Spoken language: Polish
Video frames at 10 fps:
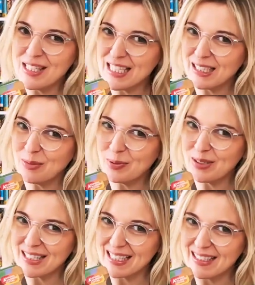dzisiaj do
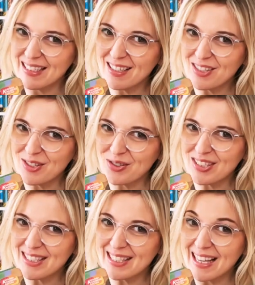pokazania
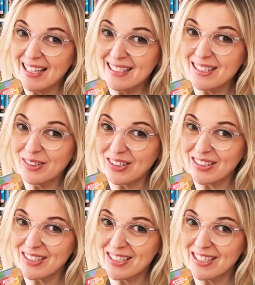książki
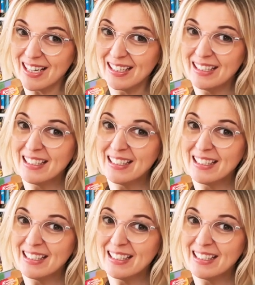sensoryczne.